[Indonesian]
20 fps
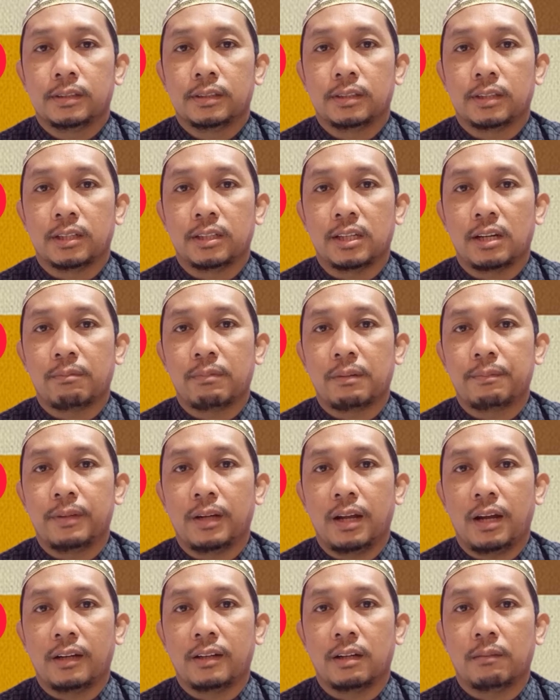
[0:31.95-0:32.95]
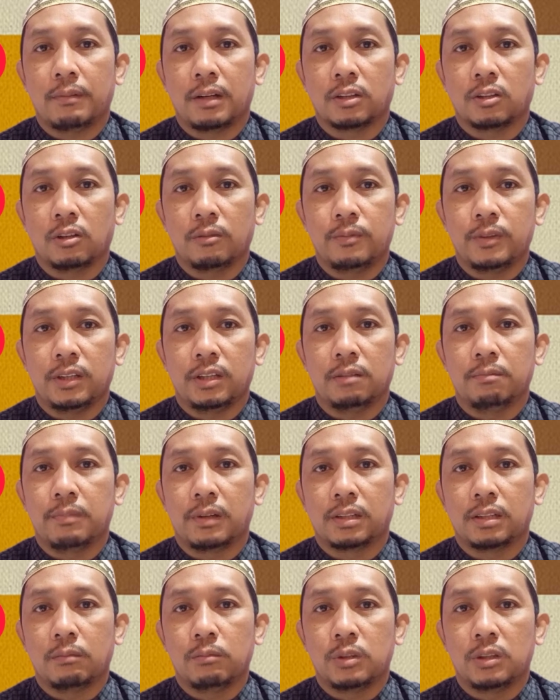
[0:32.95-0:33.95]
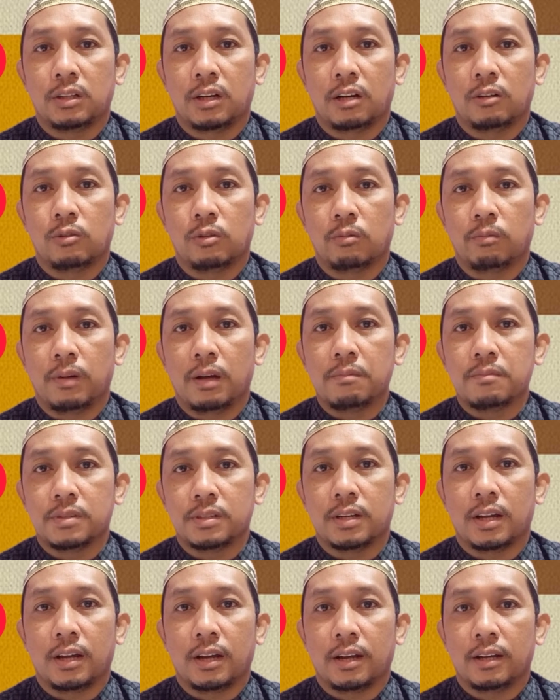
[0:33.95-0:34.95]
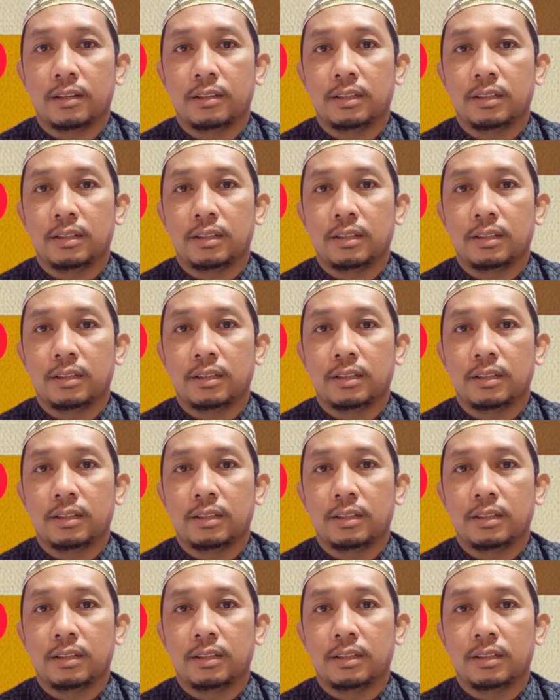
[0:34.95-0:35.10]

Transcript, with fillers: Jadi apabila ada matobi'i bertemu dengan huruf hamzah,